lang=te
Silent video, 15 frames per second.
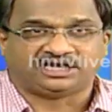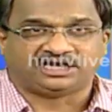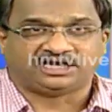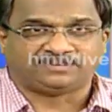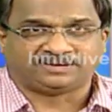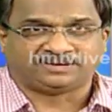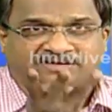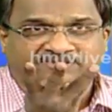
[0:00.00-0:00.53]

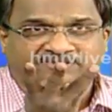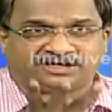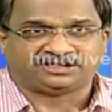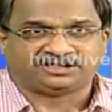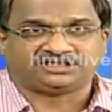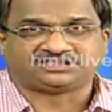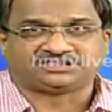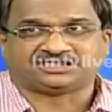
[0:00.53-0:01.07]
దానిపైన
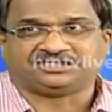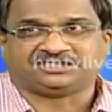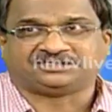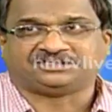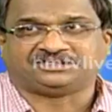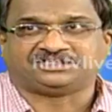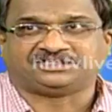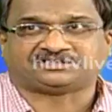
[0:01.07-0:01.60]
ఎవరైనా దీక్షలు
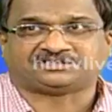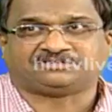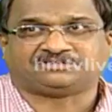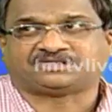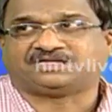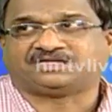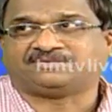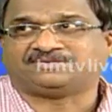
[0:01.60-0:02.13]
చేస్తే ఈ దేశంలో
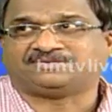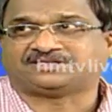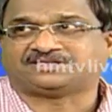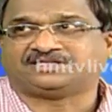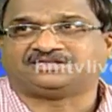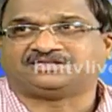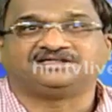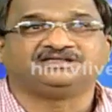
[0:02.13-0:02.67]

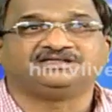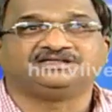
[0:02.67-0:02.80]
సాధ్యమవుతుంది అది